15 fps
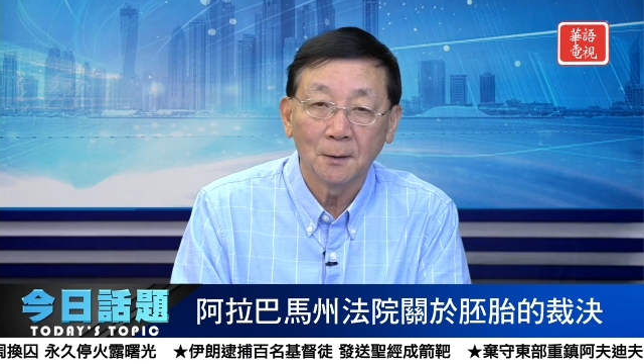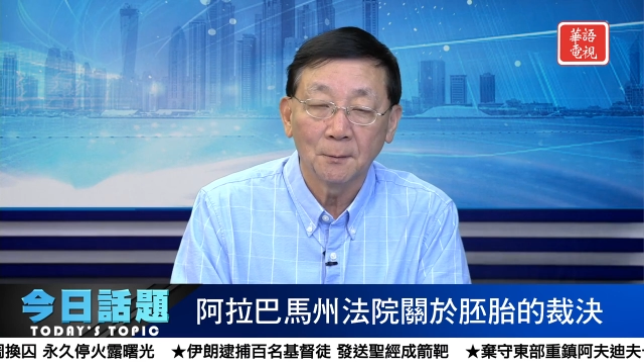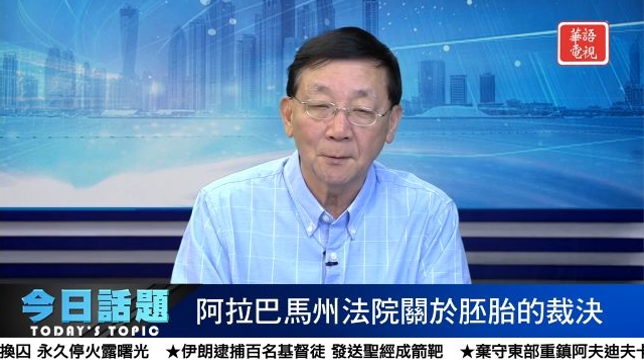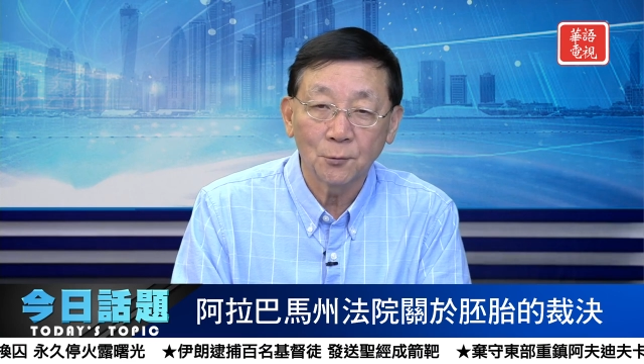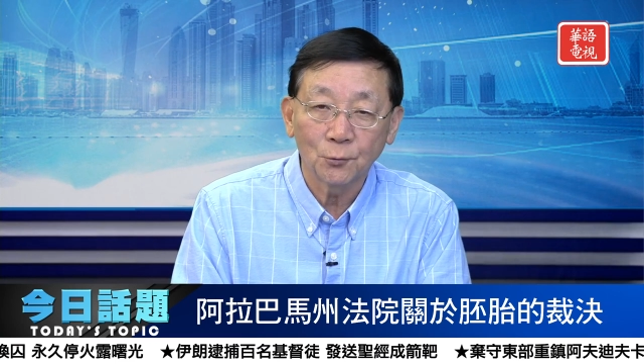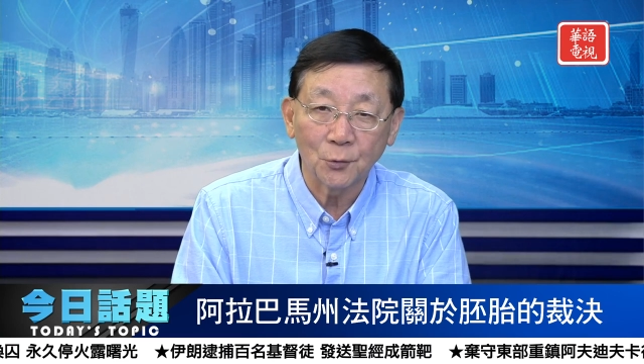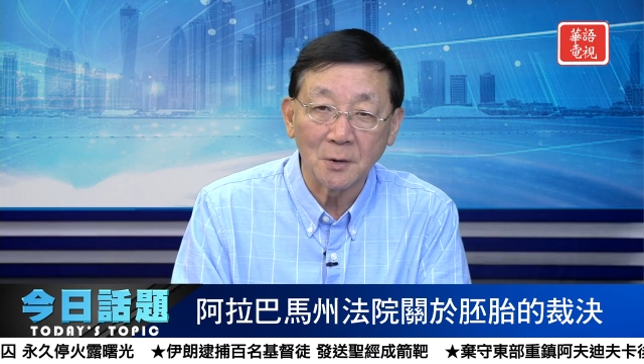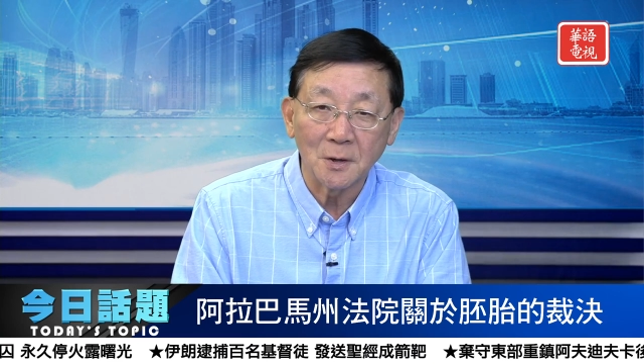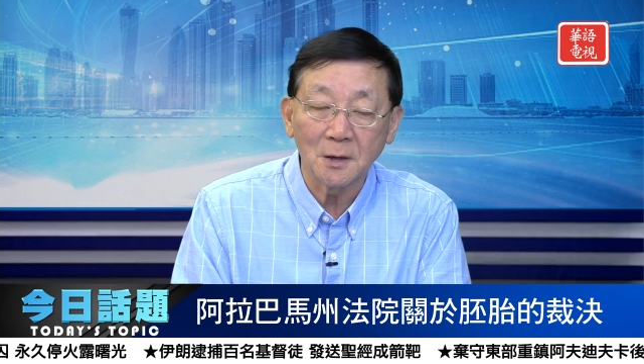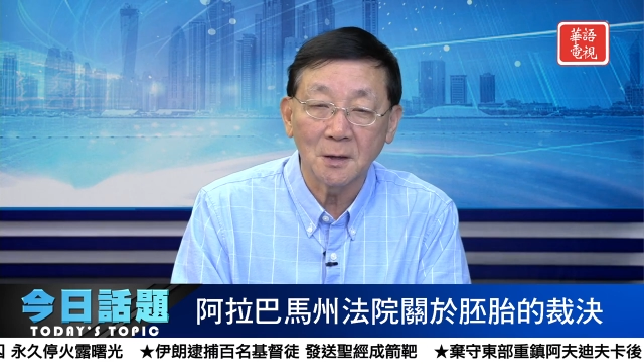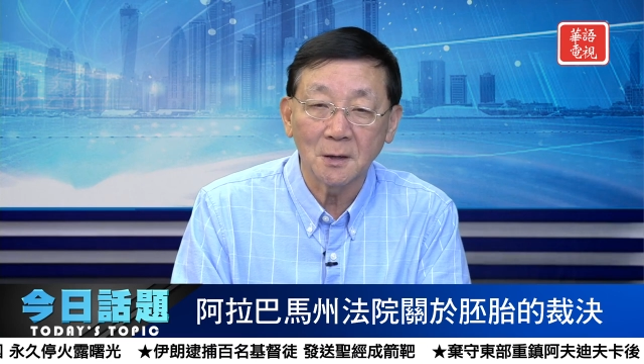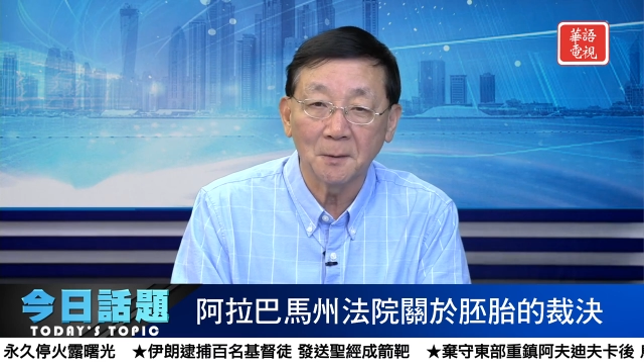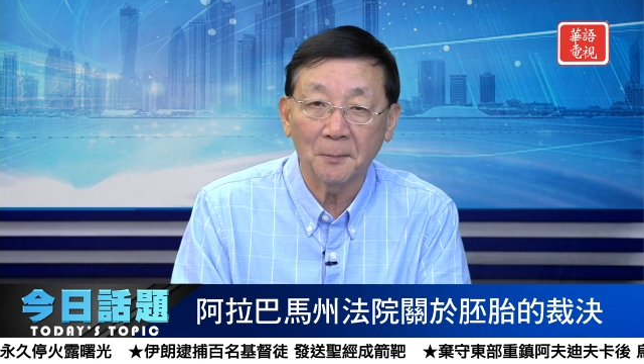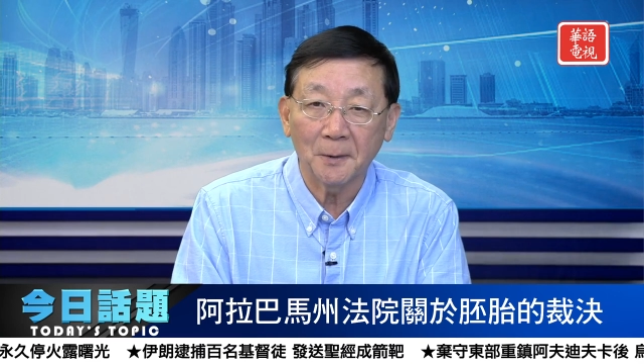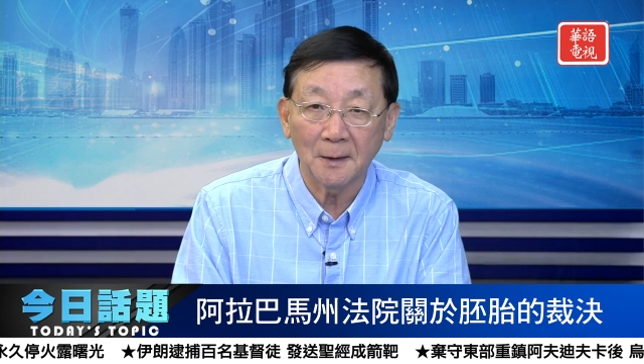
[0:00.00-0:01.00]
损失
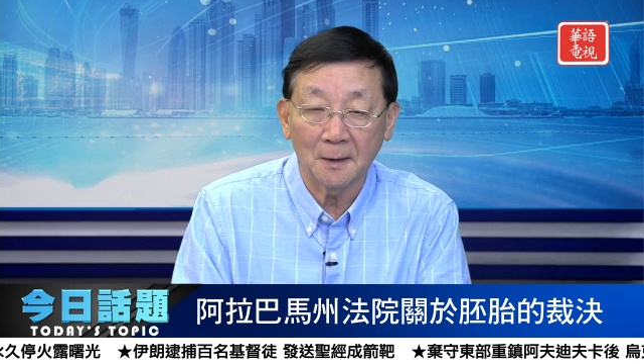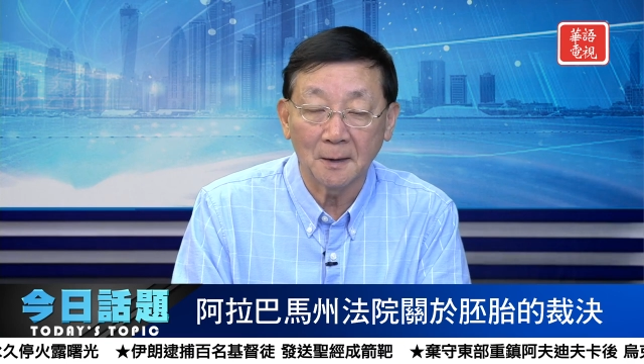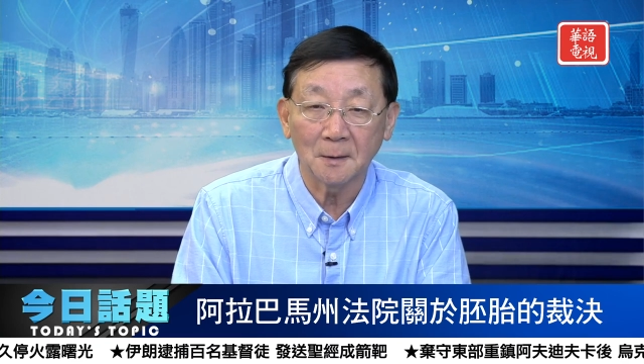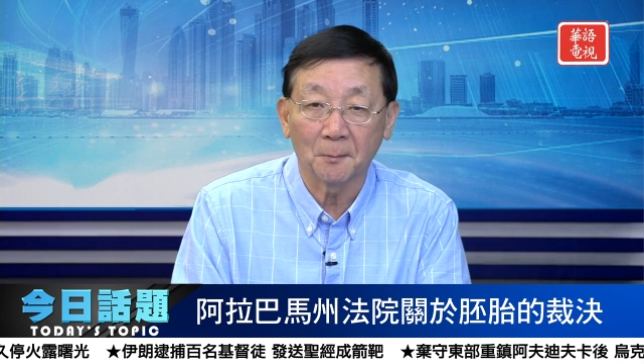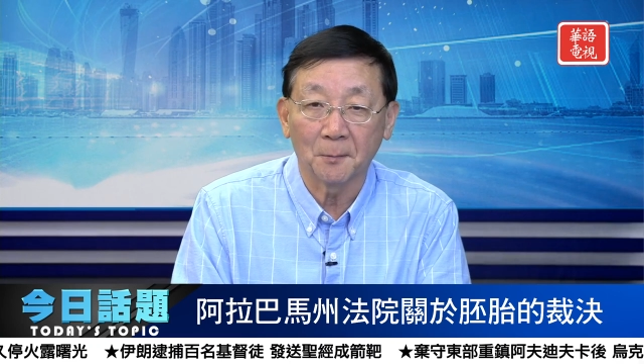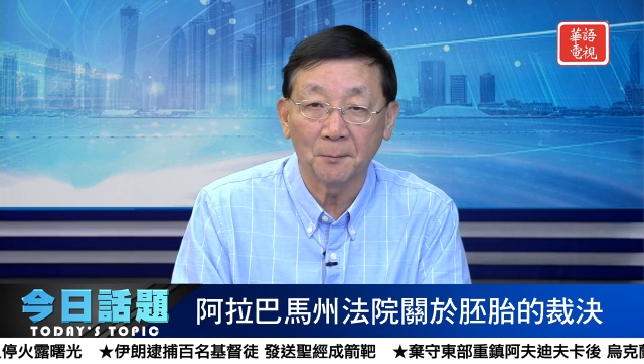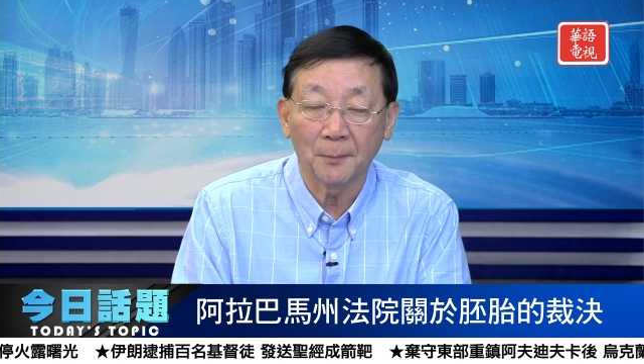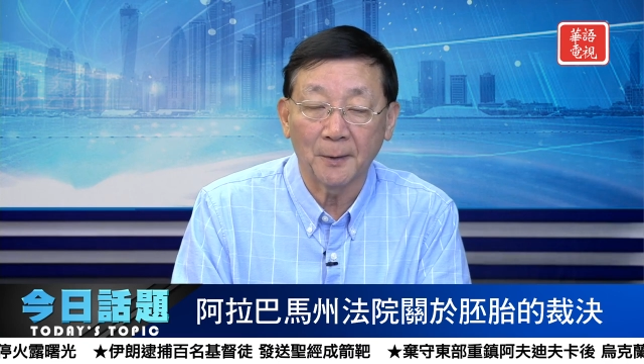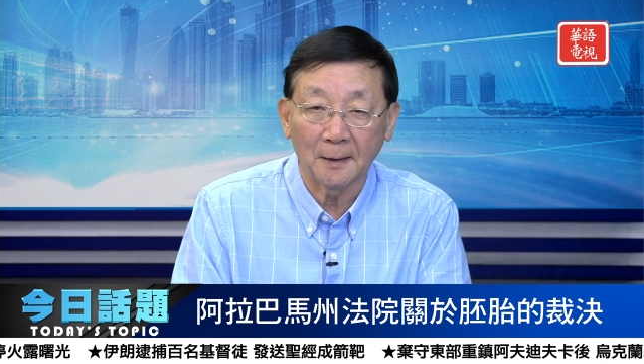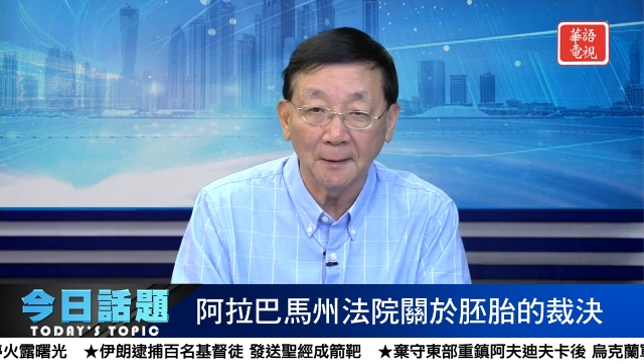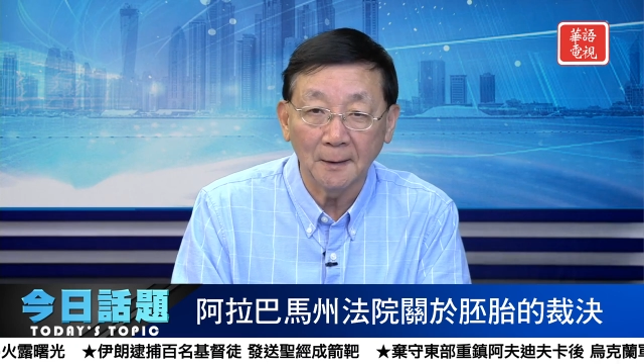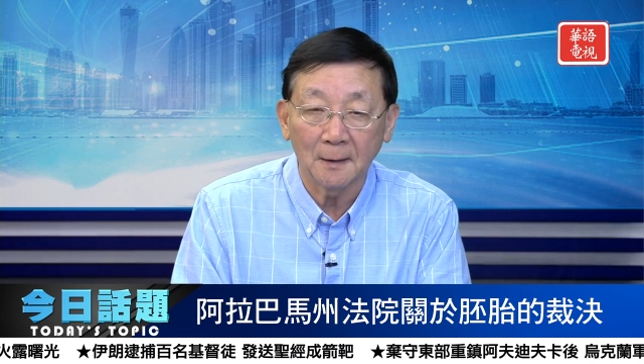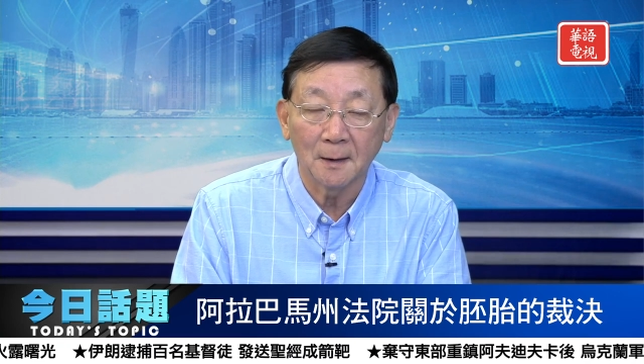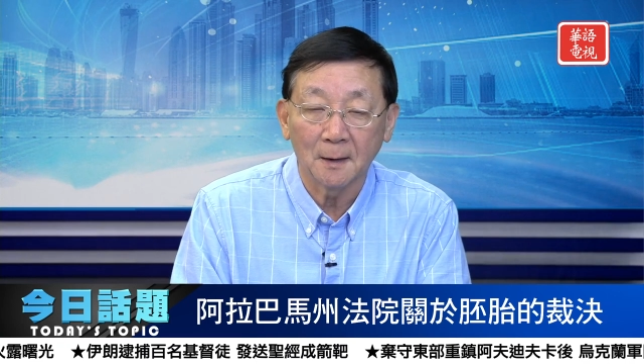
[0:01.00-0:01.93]
性赔偿怎么赔呢？